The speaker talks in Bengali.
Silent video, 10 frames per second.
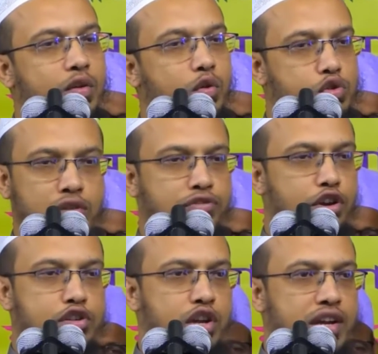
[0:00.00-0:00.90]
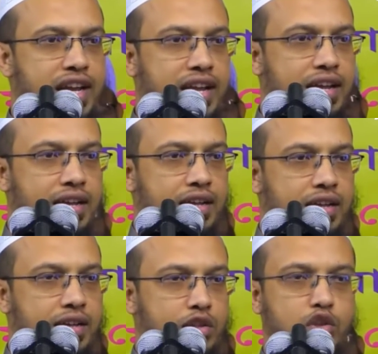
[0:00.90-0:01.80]
গোসল ফরজ হয় না
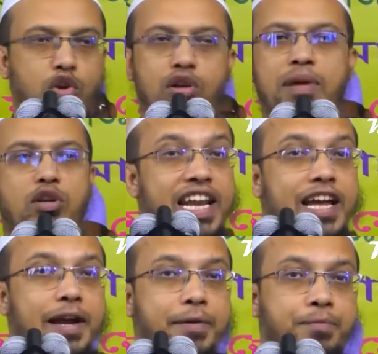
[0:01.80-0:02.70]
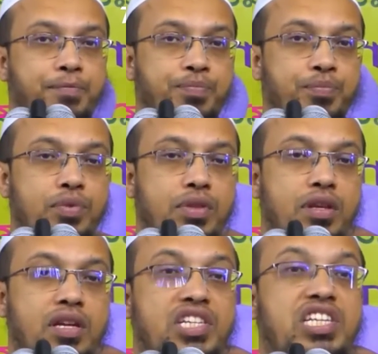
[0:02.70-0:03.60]
তখন মানুষ আবার গোসল করে না
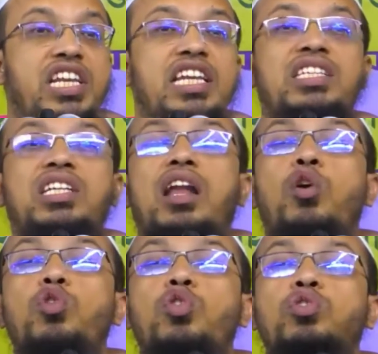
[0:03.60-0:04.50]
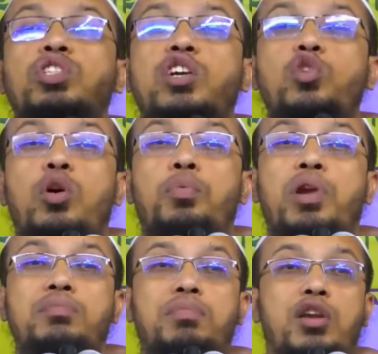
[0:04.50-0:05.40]
রোজা রাখলে রোজা
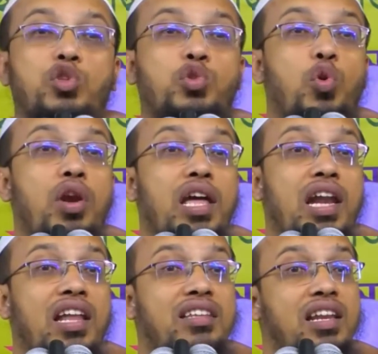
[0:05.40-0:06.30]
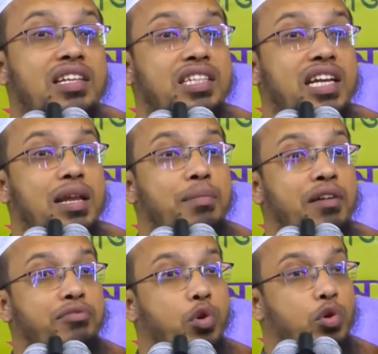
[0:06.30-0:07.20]
রেখে যদি কিছু খাইয়া ফেলে রোজা ভাঙে না
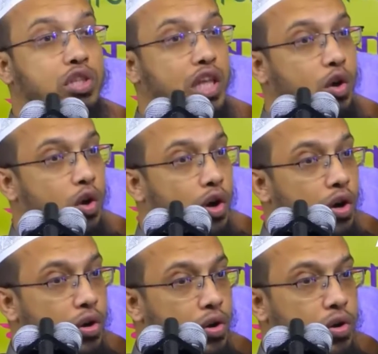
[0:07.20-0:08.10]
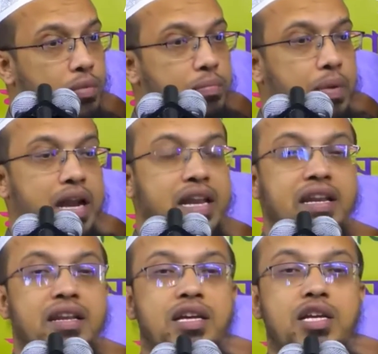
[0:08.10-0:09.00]
নামাজ
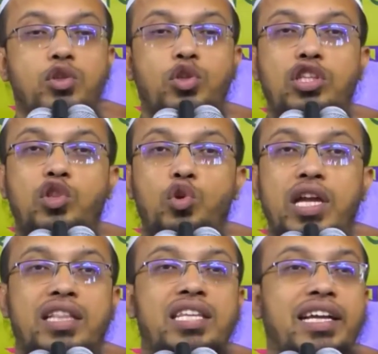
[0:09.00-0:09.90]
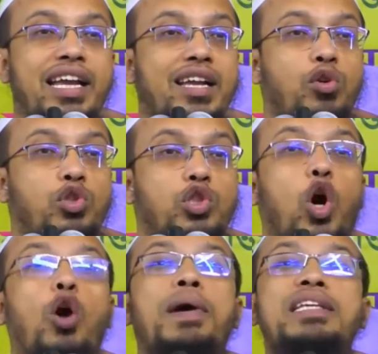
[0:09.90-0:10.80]
পড়ে দাঁড়ায়া যদি কথাবার্তা শুরু
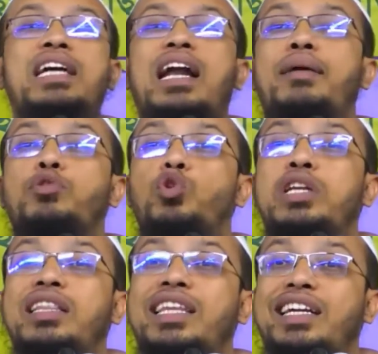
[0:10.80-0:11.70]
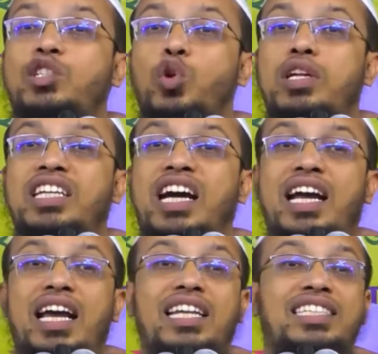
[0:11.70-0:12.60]
করে হাঁটাবাটা শুরু করে তাহলে নামাজ
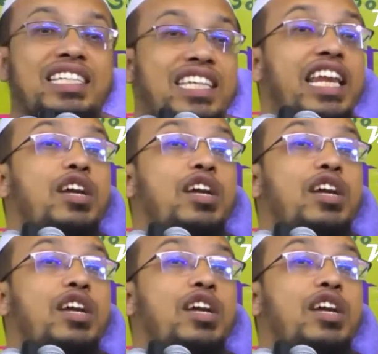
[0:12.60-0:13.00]
ভেঙে যায় না